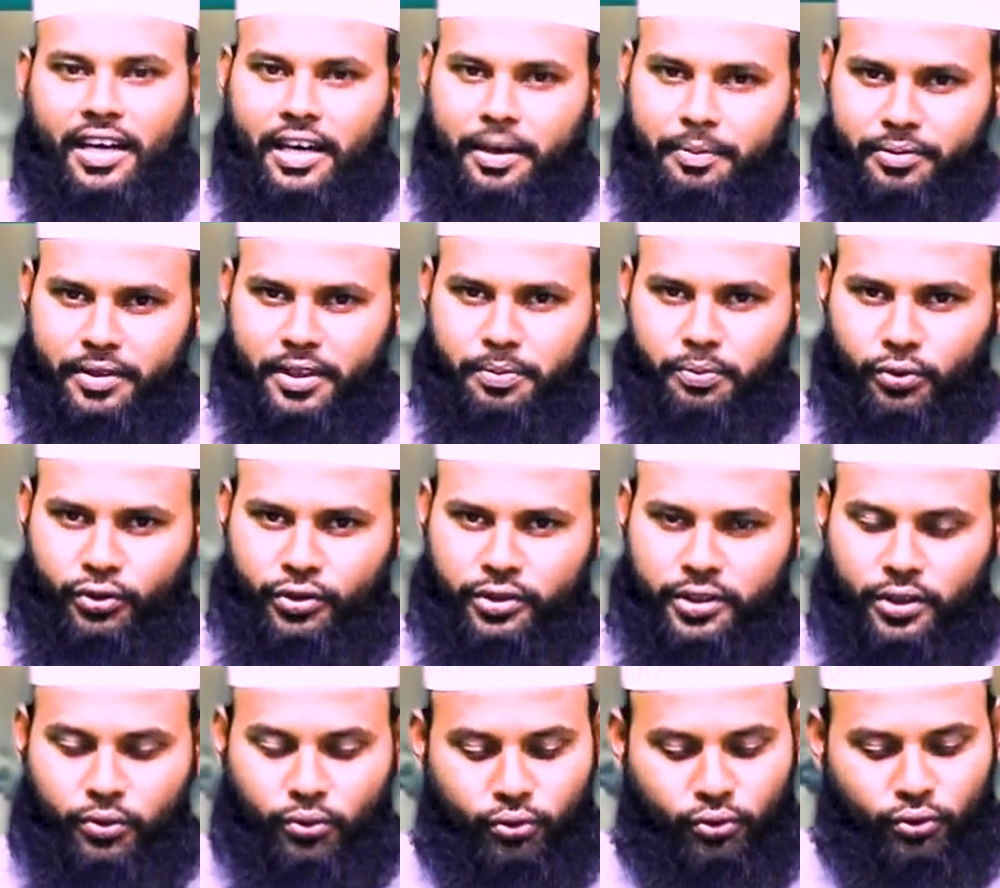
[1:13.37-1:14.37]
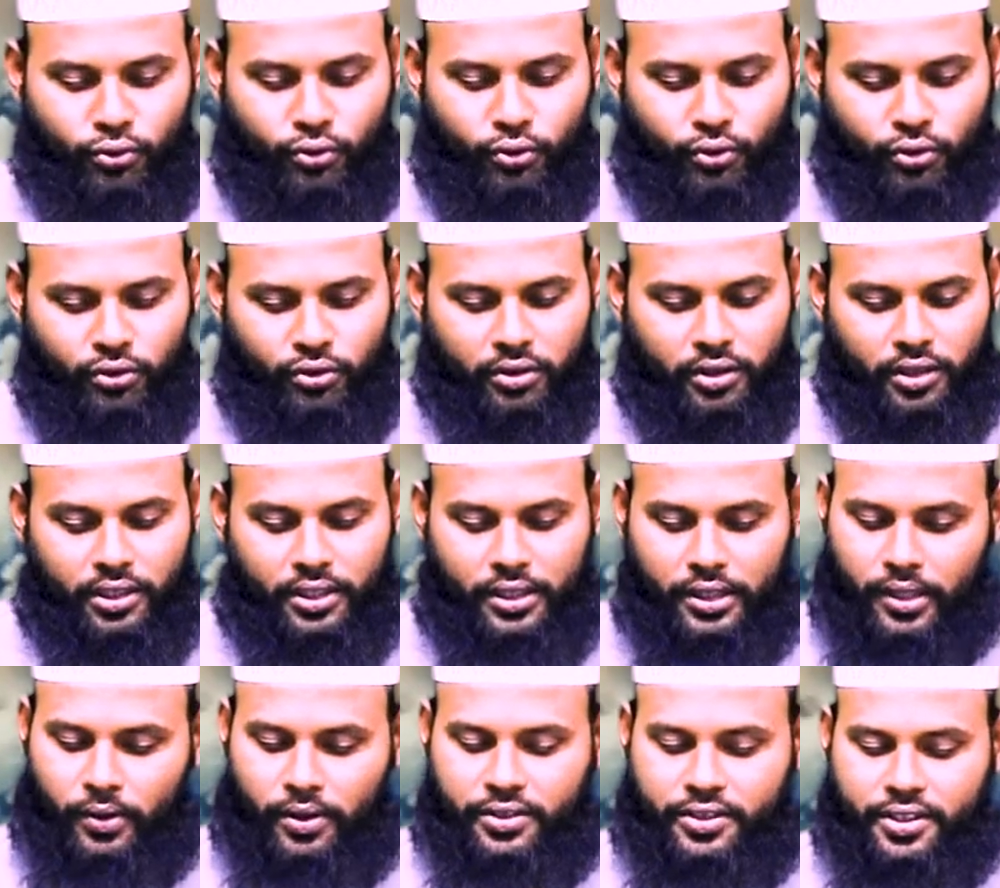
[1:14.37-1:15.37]
আপনার প্রশ্নের উত্তর
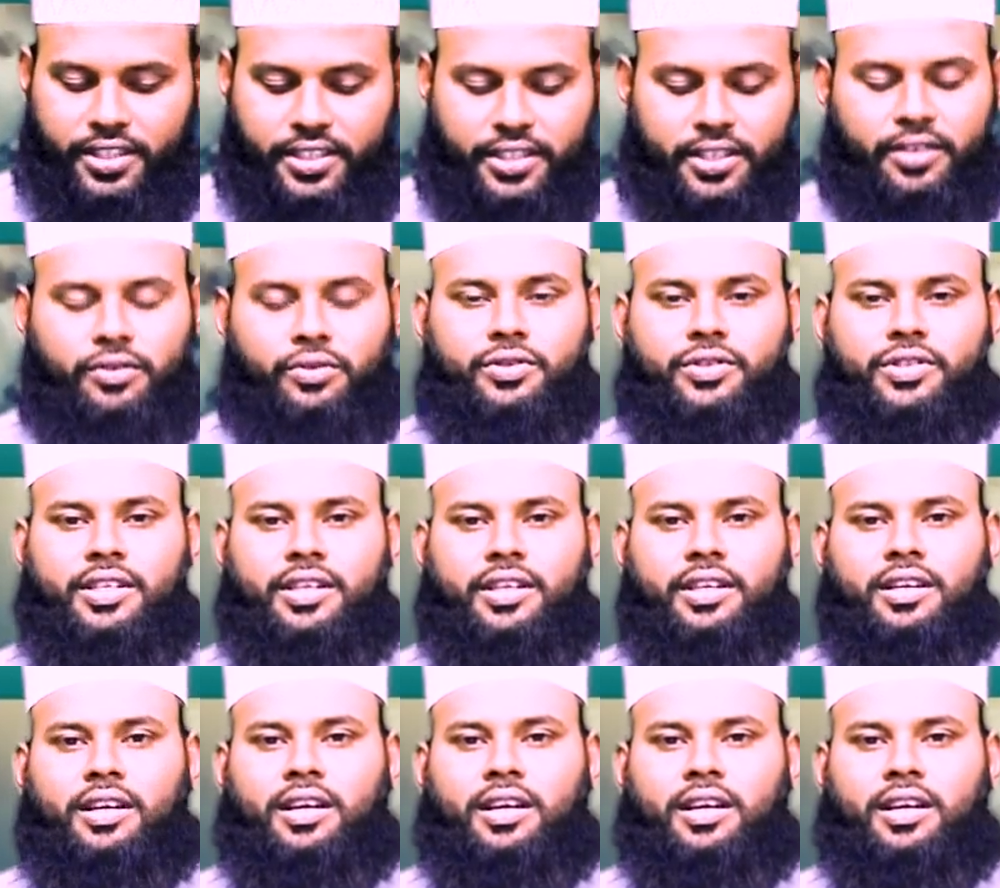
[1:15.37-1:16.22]
দেওয়ার চেষ্টা করছি